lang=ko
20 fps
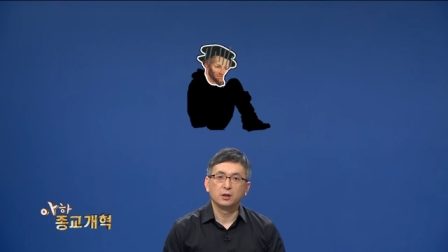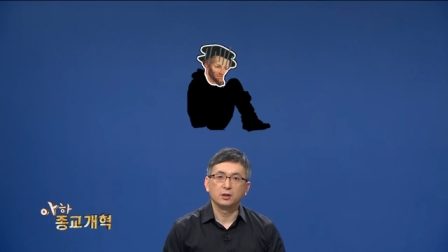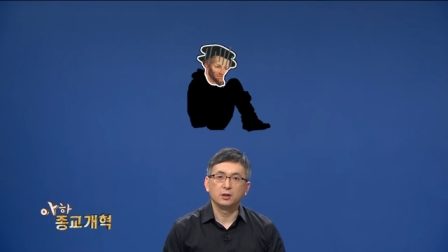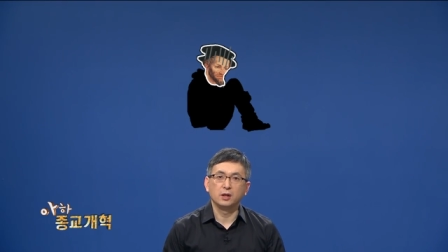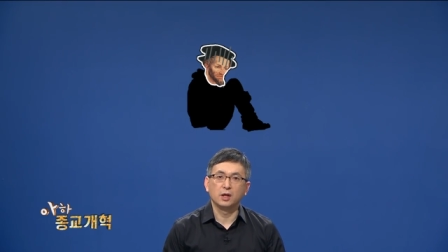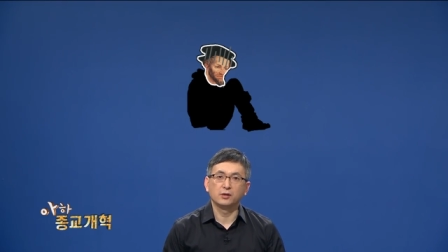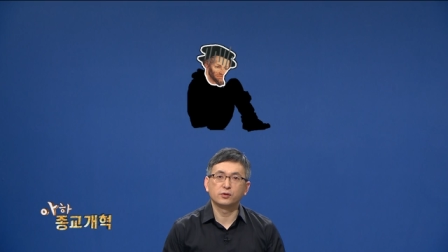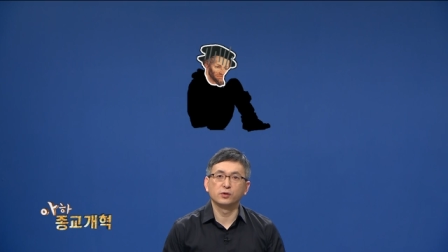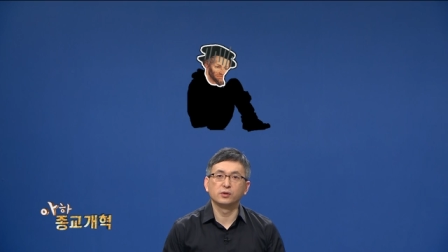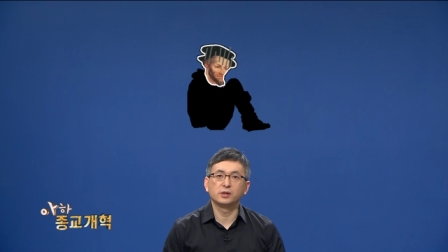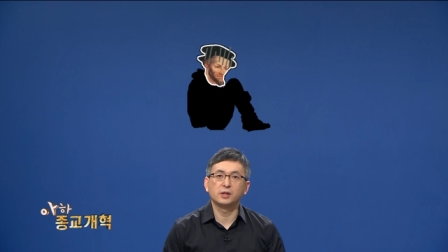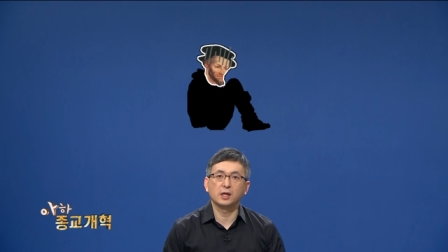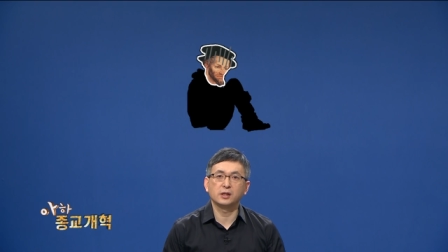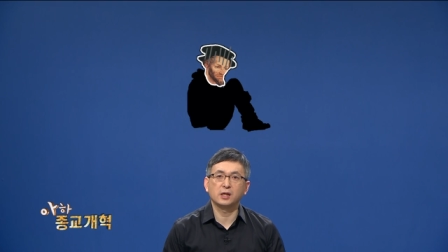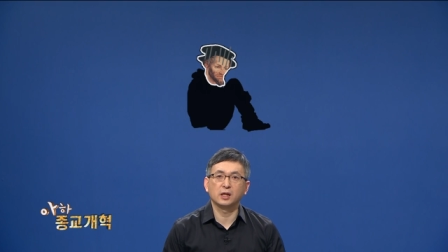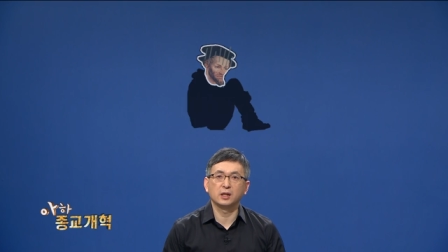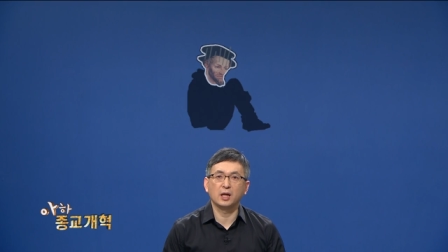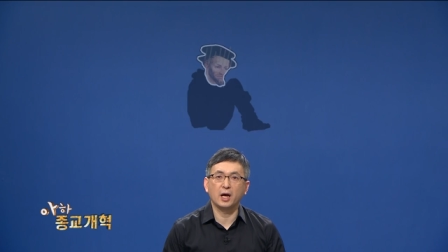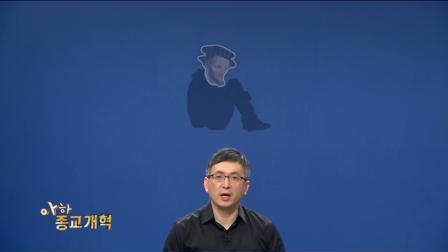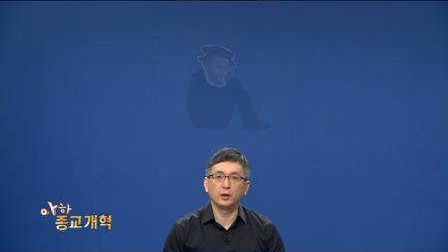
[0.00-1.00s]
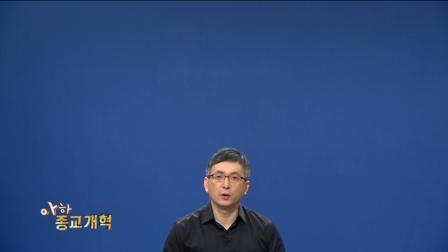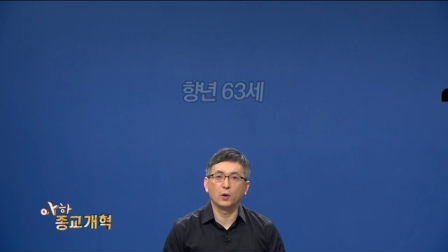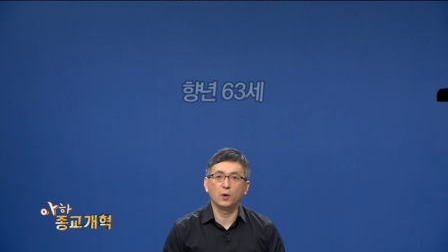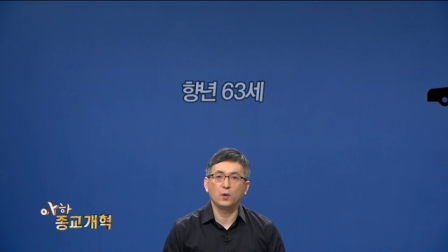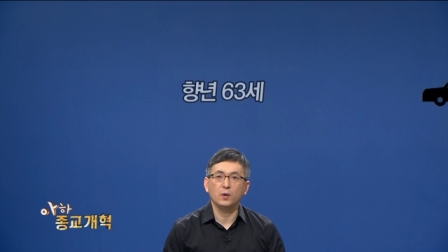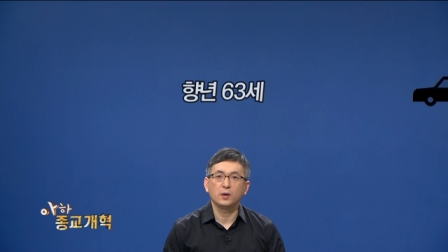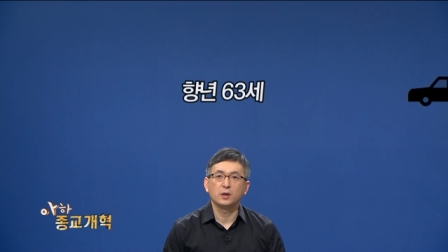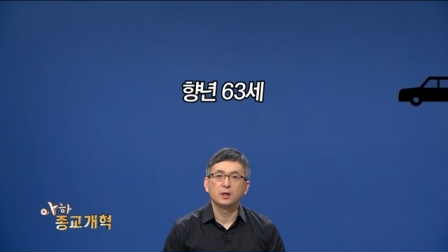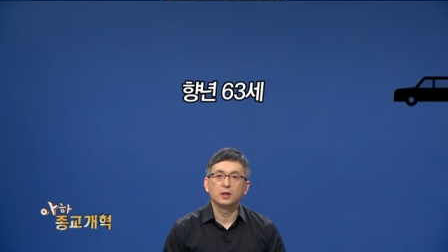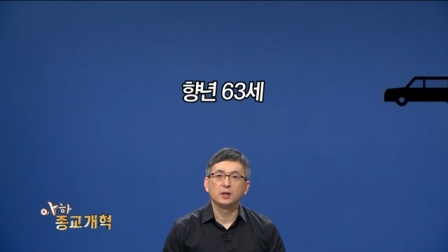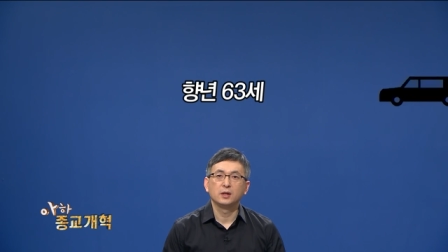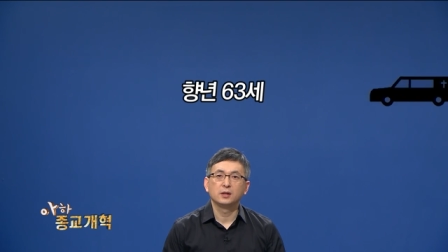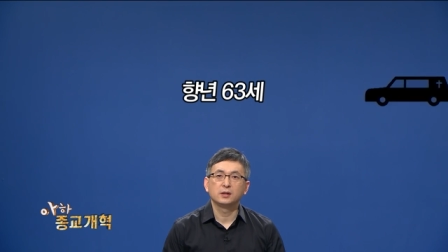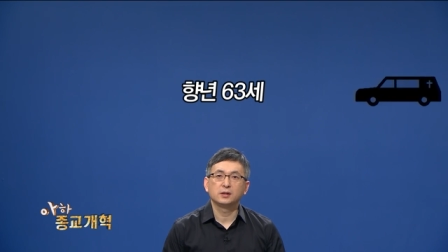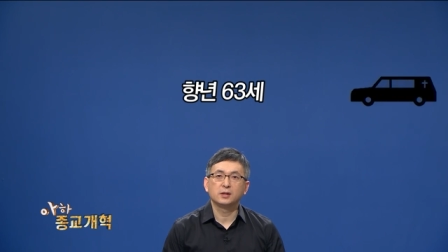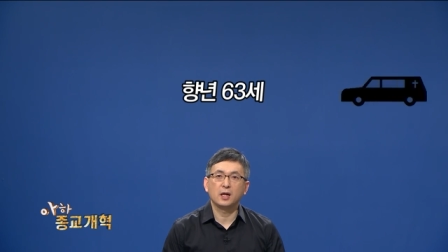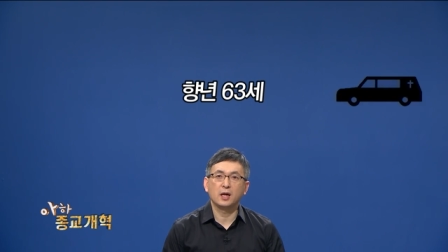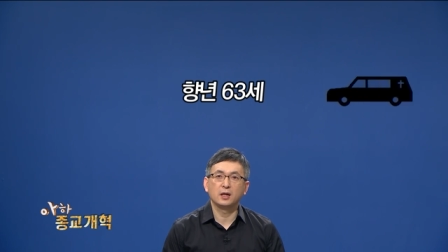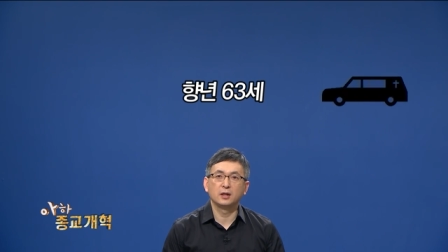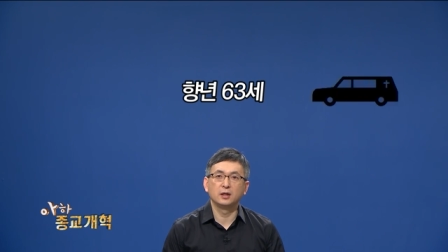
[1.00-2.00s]
63세 나이로
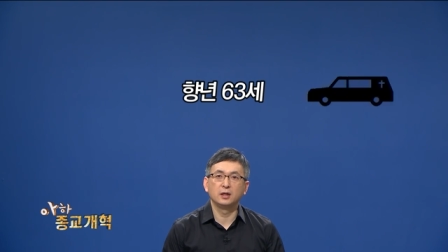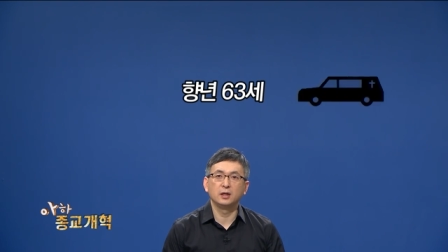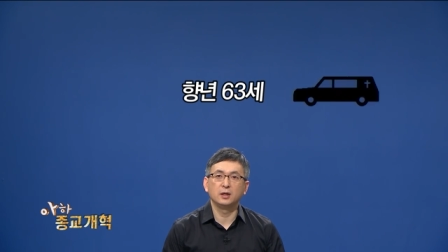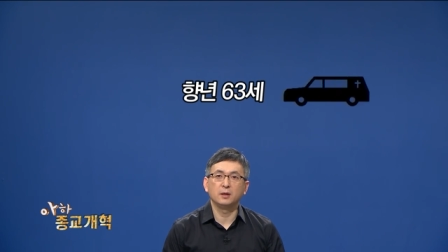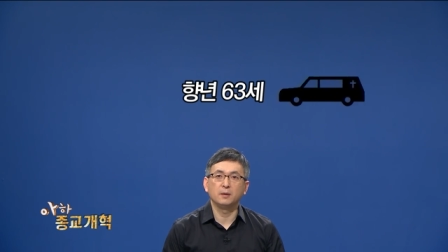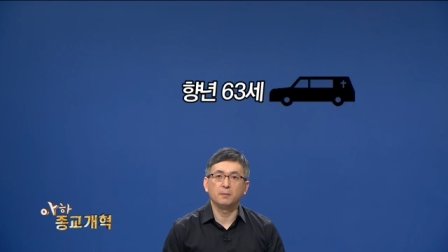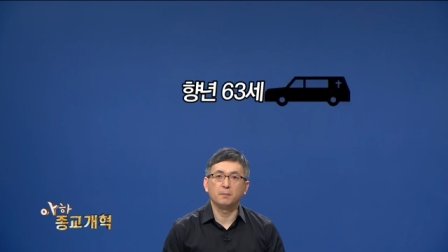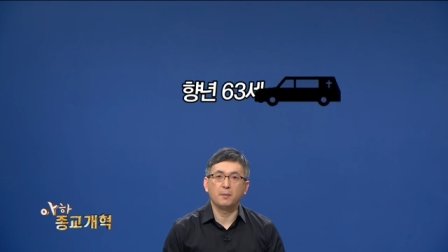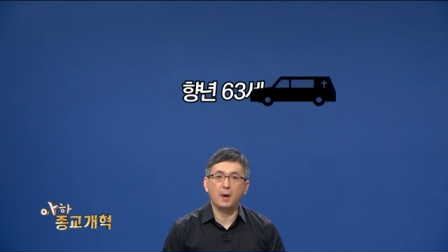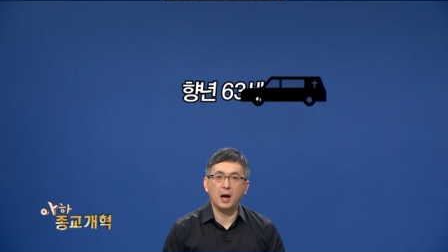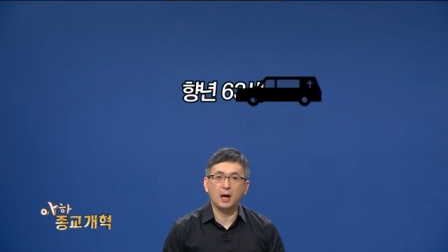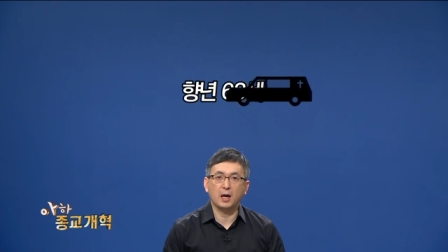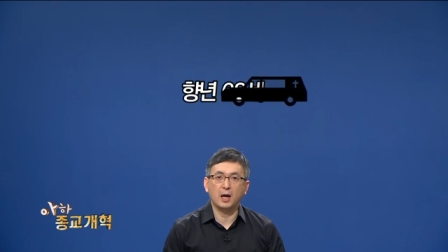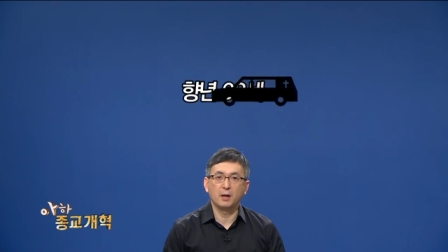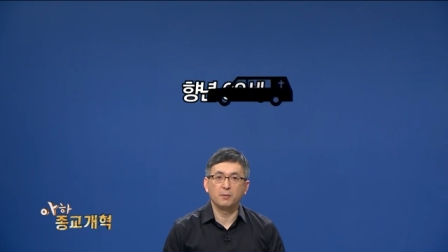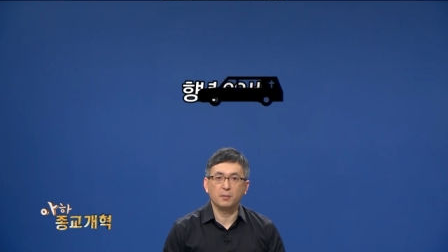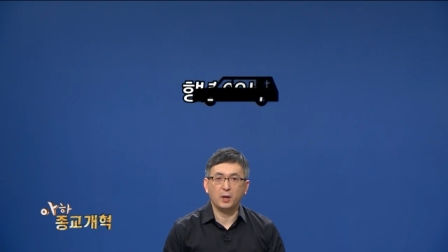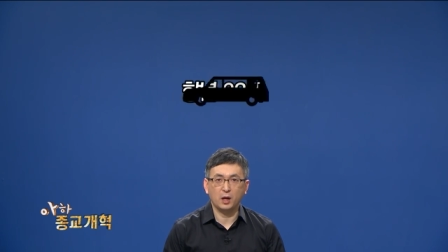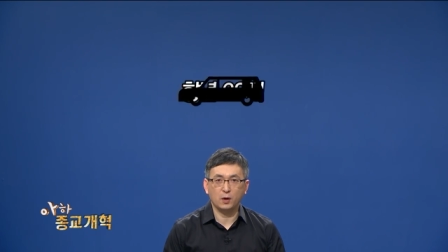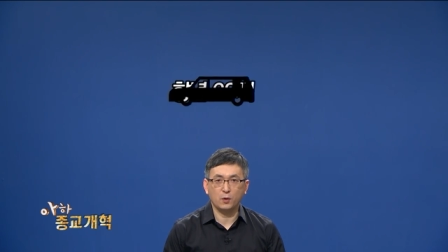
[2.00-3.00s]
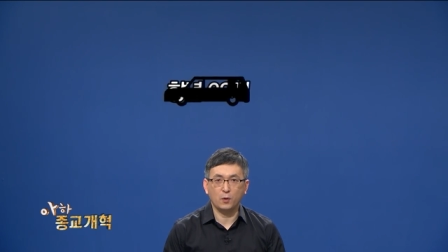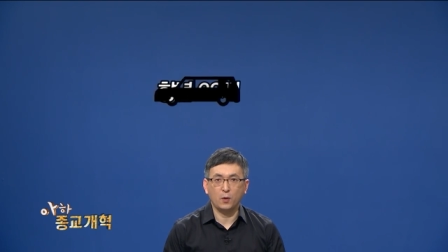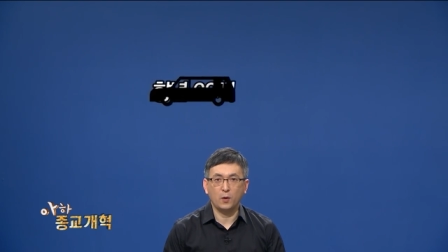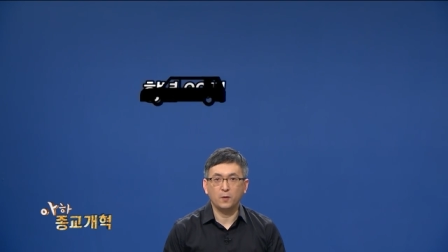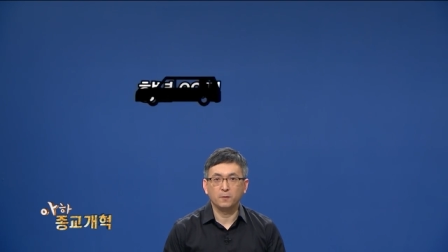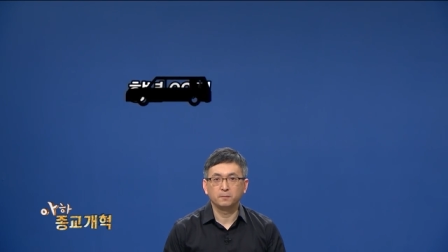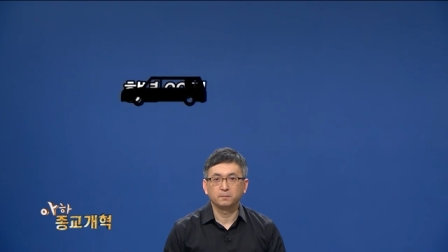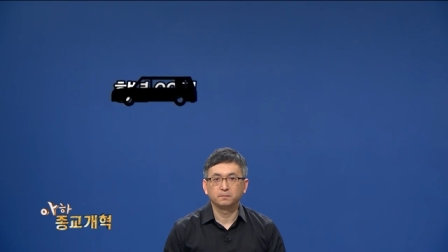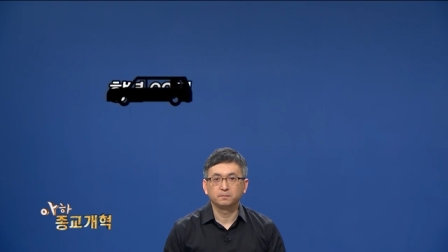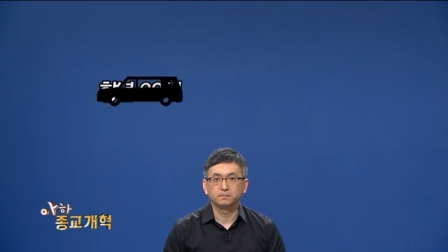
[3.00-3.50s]
생을 마감했고